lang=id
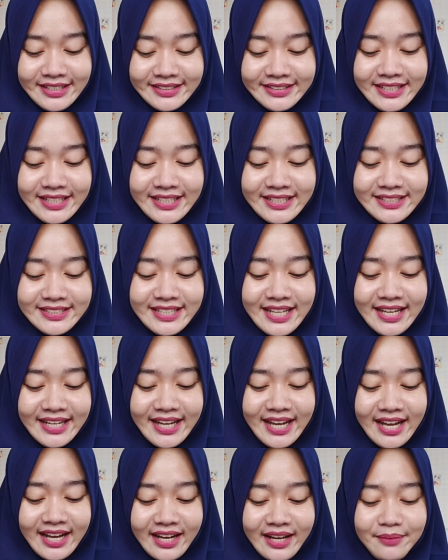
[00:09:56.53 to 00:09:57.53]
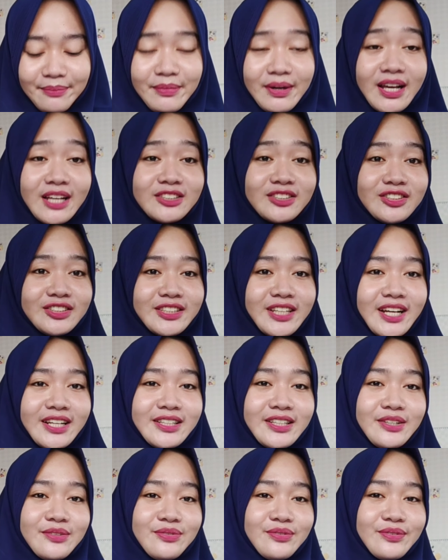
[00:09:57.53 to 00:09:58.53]
Jadi saya akan
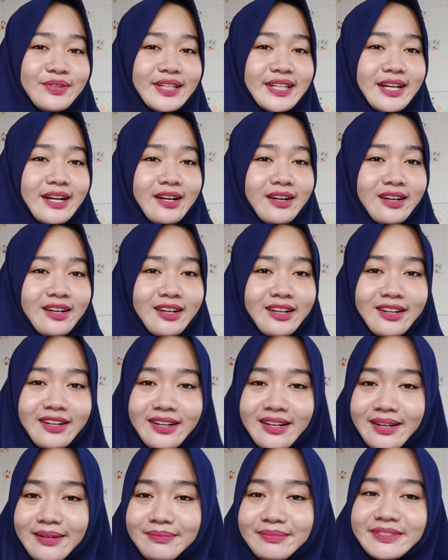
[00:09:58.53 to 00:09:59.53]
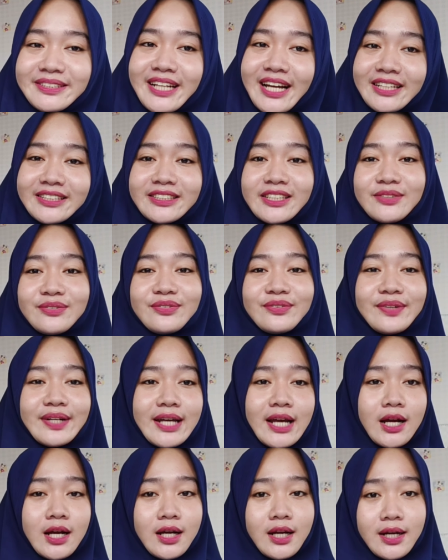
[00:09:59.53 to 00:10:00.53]
melanjutkan giveaway yang keenam dan
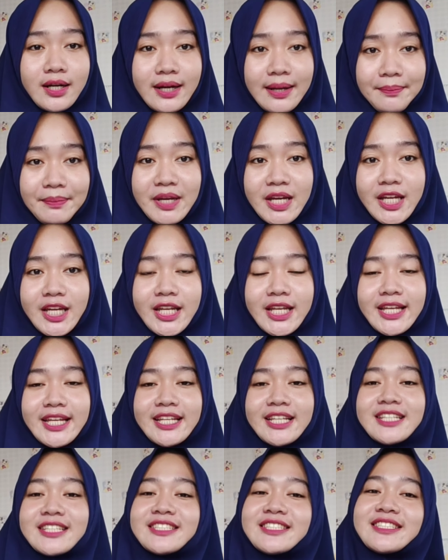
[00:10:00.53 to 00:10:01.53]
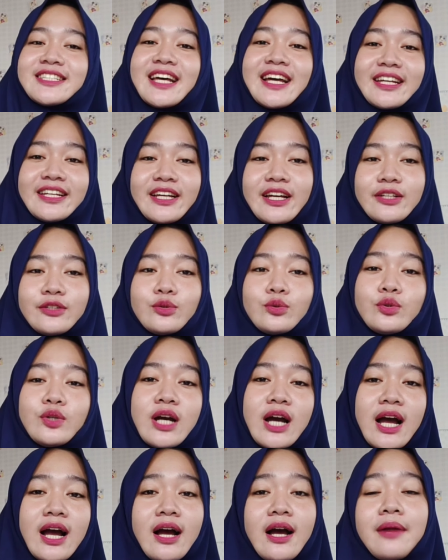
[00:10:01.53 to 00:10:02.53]
giveaway yang keenam ini saya
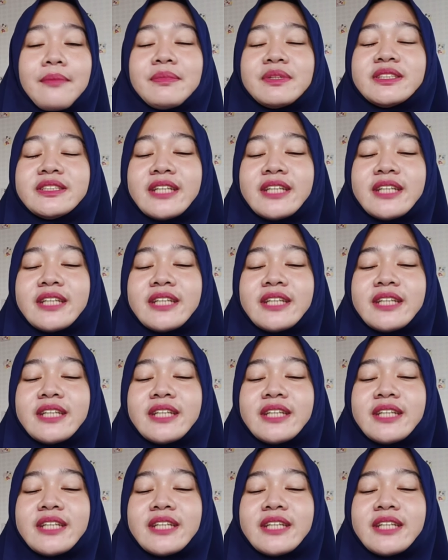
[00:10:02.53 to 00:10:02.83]
juga akan